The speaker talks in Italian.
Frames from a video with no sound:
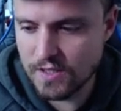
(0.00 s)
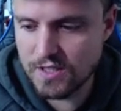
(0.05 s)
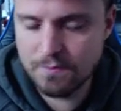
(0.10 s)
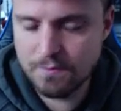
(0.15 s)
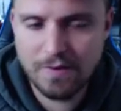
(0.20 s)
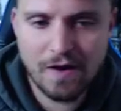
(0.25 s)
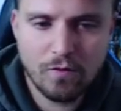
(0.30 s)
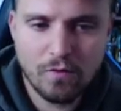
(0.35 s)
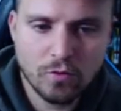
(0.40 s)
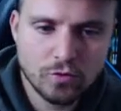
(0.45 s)

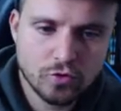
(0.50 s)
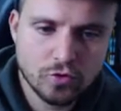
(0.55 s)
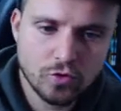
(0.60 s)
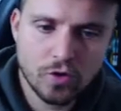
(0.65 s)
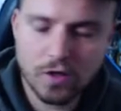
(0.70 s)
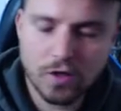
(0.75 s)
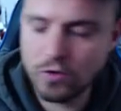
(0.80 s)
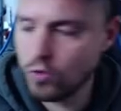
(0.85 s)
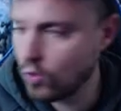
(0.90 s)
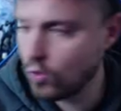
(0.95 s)
Sembrava un
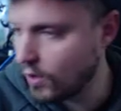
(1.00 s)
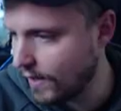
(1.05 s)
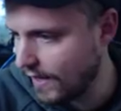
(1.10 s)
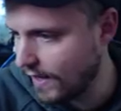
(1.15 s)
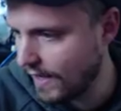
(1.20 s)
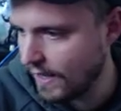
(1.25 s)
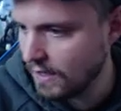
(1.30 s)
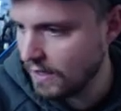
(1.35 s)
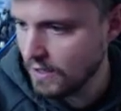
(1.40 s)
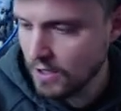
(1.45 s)

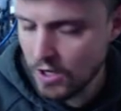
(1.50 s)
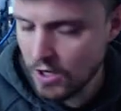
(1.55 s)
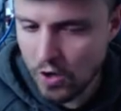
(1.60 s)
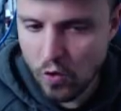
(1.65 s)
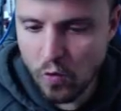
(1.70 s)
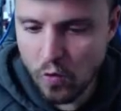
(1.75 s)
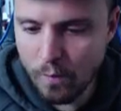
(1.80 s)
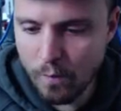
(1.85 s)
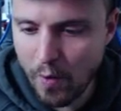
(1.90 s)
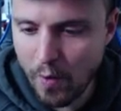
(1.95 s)
giocatore
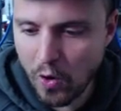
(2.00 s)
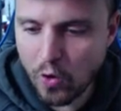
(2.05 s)
un po'